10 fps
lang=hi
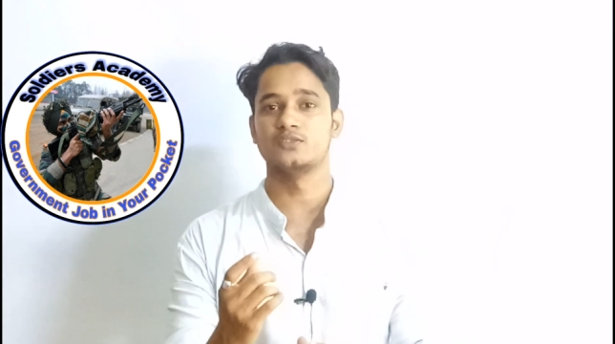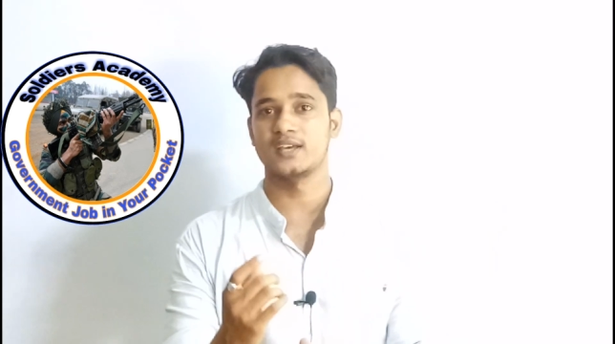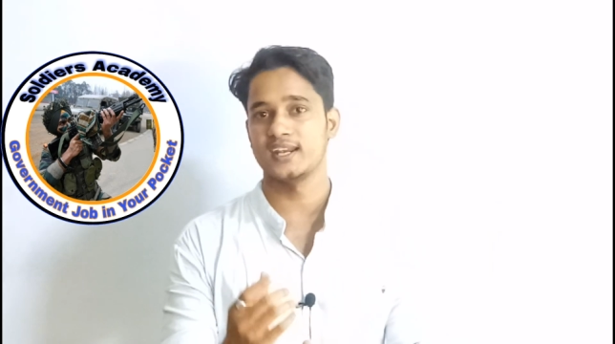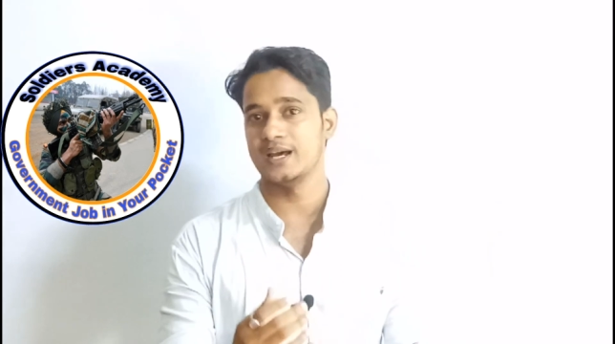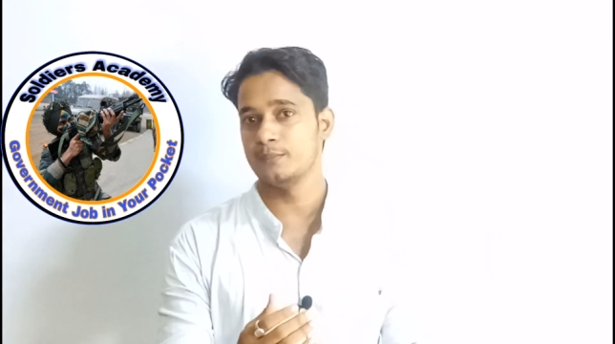
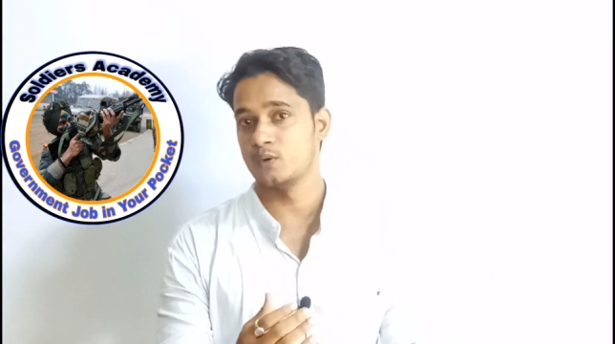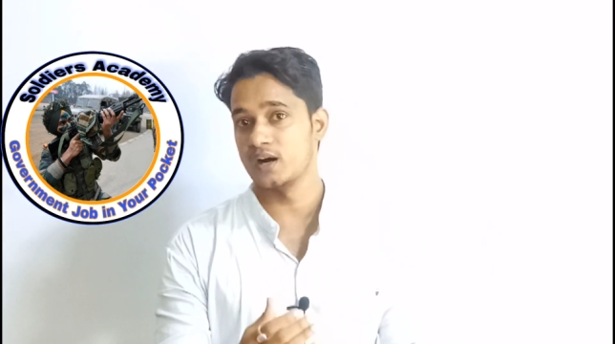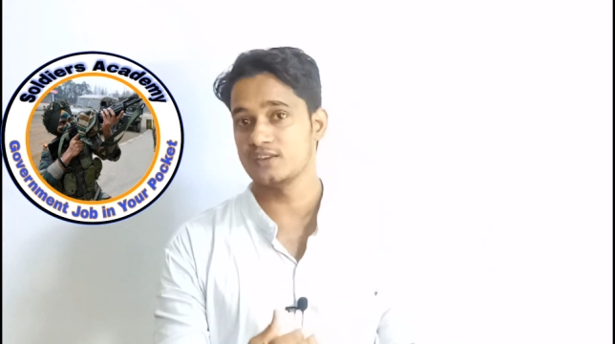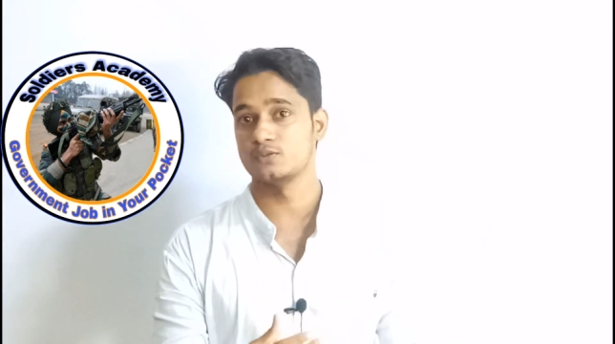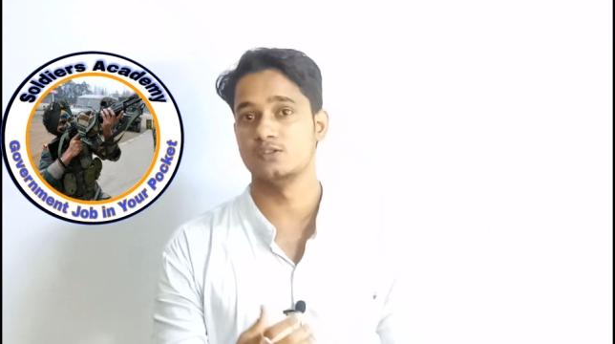उसका नाम
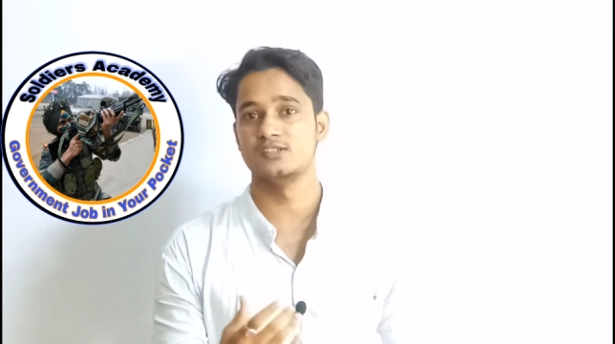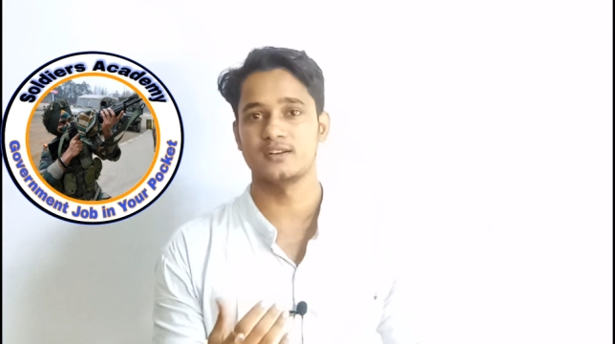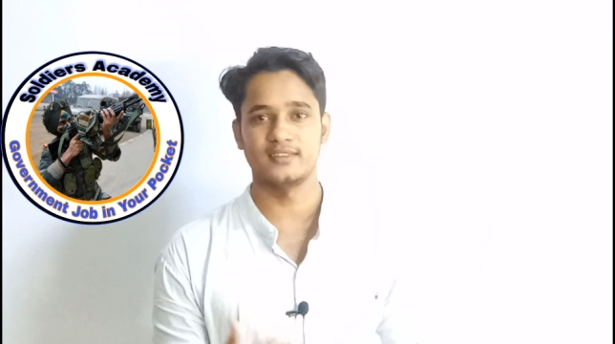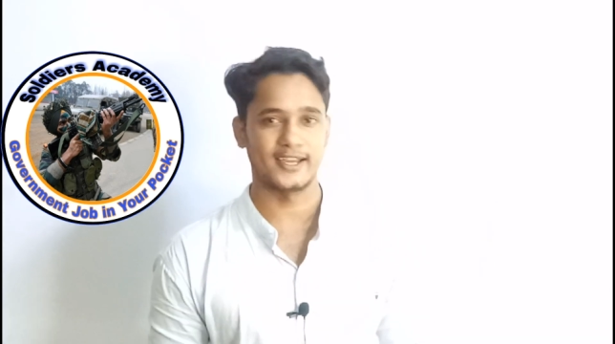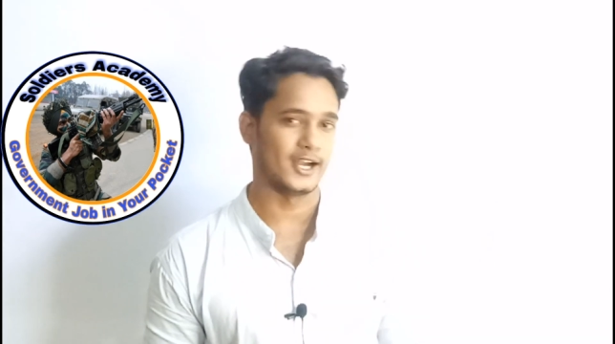होगा
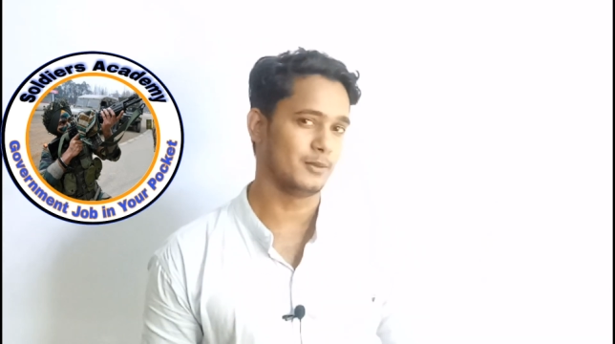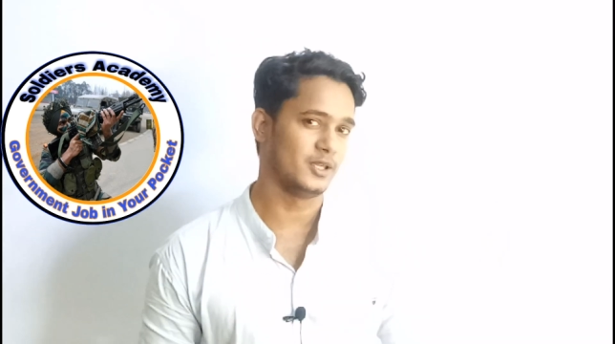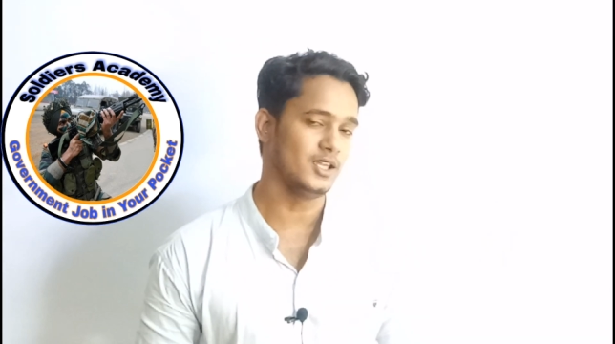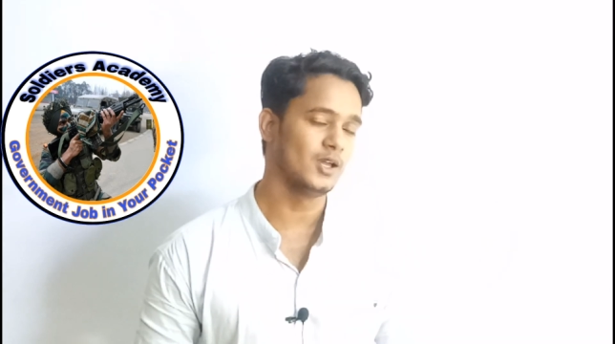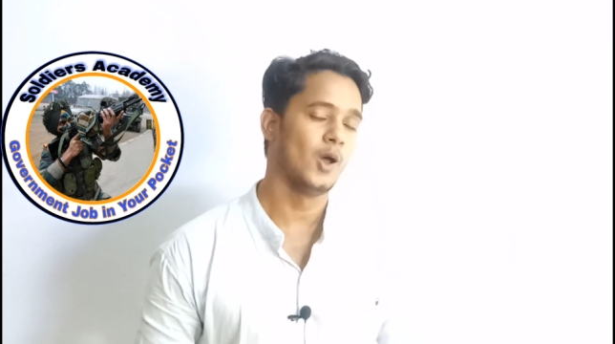सोल्जर्स
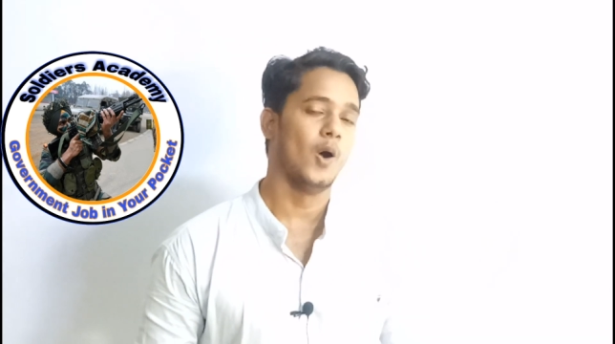अकेडमी